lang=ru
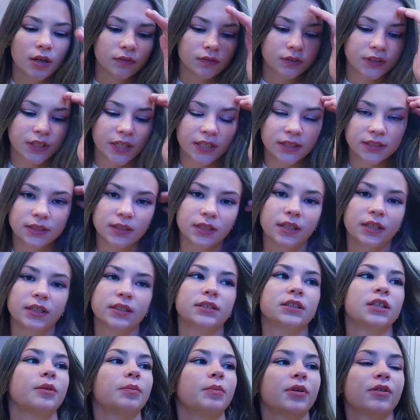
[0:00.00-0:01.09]
встретили
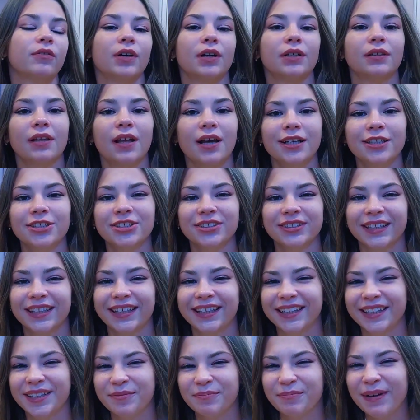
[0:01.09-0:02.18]
этих первоклашек,
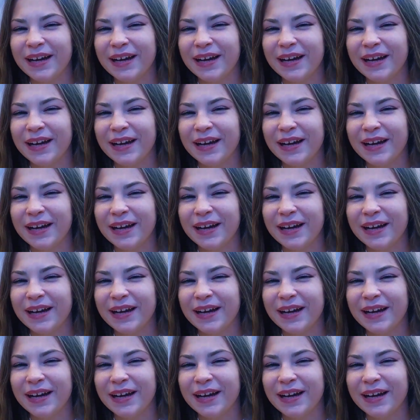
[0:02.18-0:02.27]
такие